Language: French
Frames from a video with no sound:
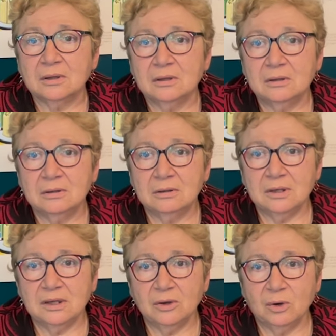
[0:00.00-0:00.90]
euh,
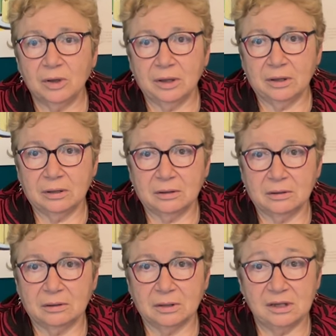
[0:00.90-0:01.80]
qui ont
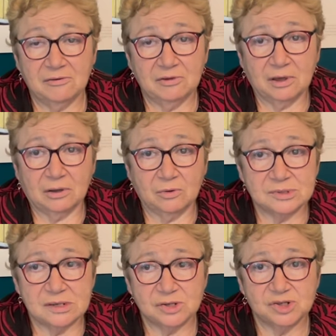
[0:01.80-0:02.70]
un, qui avaient un
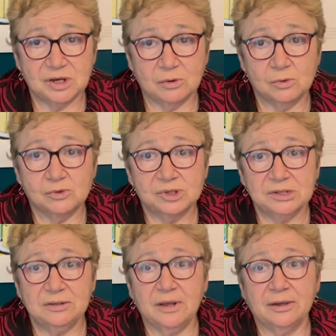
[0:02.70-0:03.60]
cancer
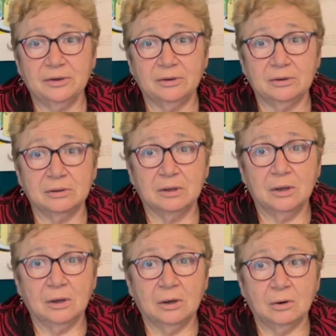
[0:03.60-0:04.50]
gynécologique. D'ailleurs,
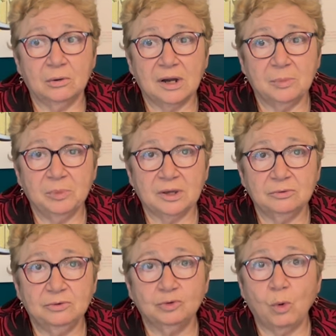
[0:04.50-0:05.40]
on a
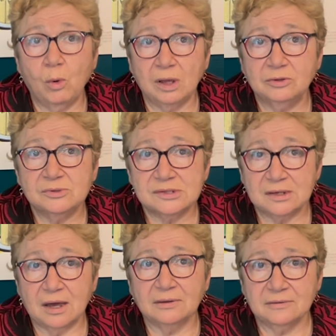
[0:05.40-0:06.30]
perdu trois de ces
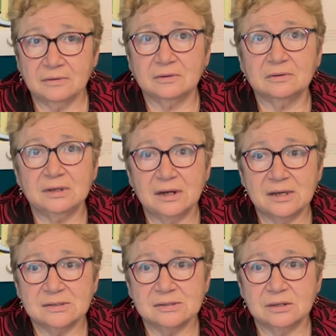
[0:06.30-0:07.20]
quatre. Hein, il
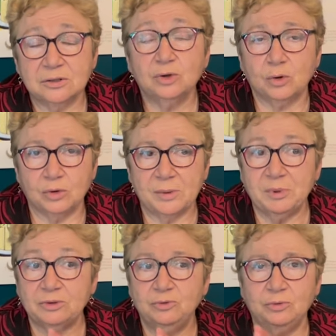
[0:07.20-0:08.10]
reste non, on a
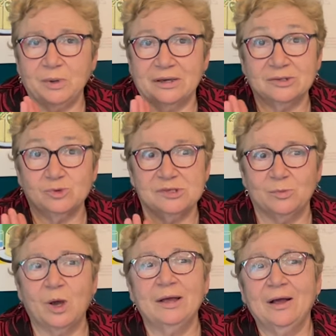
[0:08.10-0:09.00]
perdu pas,
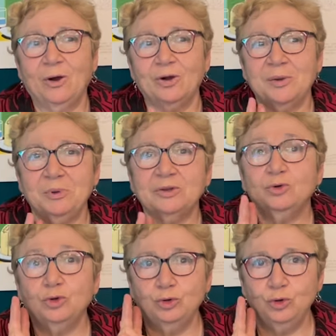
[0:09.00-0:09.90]
excusez-moi, on a
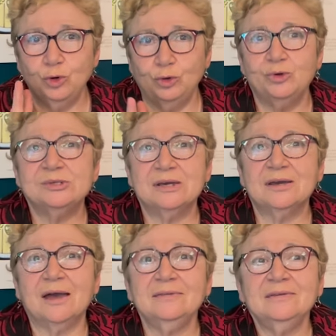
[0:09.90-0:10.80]
perdu deux de ces
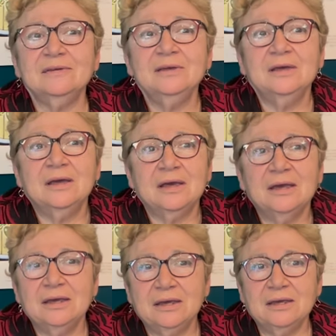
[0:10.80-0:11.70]
quatre mmh.
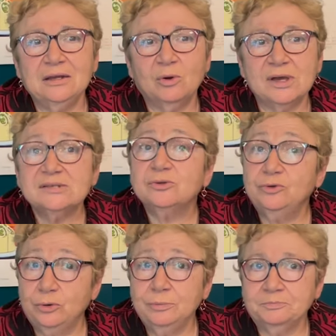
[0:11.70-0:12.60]
et il en reste
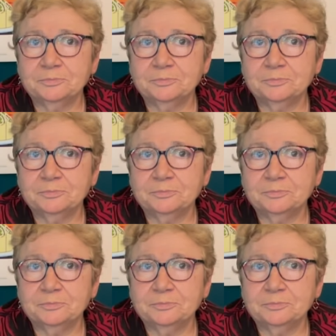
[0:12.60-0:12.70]
deux.